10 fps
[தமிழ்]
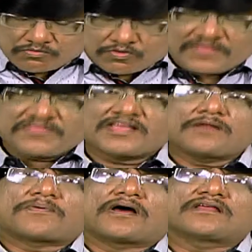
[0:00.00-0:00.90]

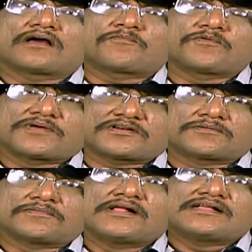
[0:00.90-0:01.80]
குழந்தைகள் பாதுகாப்பு
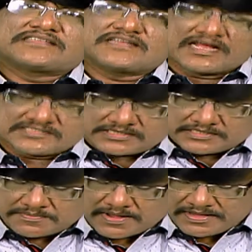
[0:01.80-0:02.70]
மற்றும் சிறார்
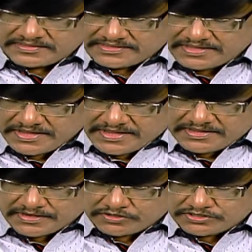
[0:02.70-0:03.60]
சட்டம் ஆயிரத்தி
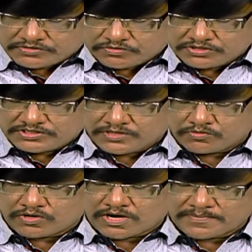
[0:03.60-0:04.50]
எண்ணூற்றி தொண்ணூற்றி
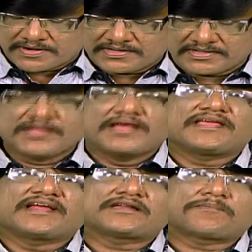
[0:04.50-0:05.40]
ஓராம் ஆண்டு
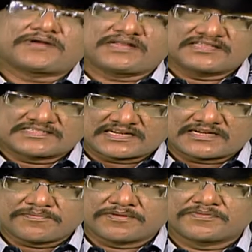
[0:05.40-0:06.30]
இயற்றப்பட்ட அந்த
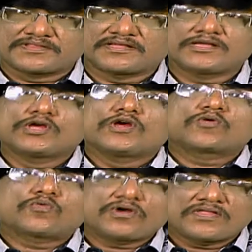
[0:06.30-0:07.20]
சட்டம் என்பது
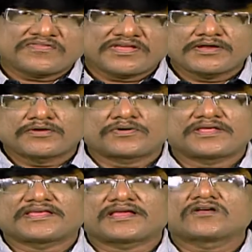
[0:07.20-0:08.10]

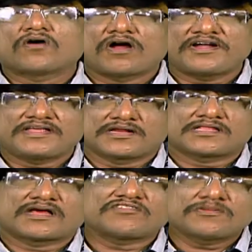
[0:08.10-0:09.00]
குழந்தையினுடைய கார்டியன்
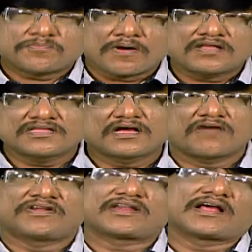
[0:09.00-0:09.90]
அதாவது
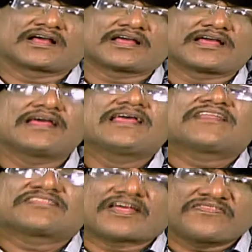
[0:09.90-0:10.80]
பாதுகாவலராக
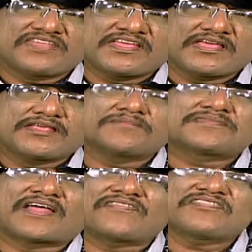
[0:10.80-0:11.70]
தந்தையையும்
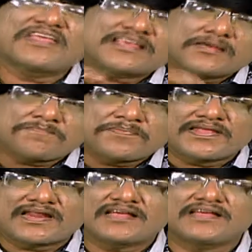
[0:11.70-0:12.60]
தந்தைக்கு
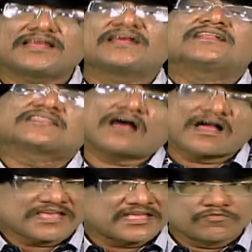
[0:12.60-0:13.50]
பிறகு
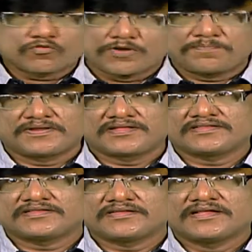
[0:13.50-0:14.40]
தாயையும்
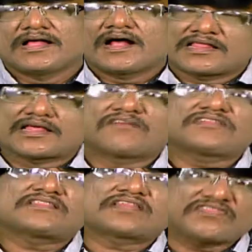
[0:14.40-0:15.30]
குறிப்பிடுகிறது
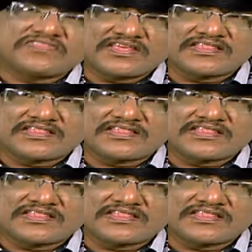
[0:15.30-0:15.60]
அதாவது தந்தை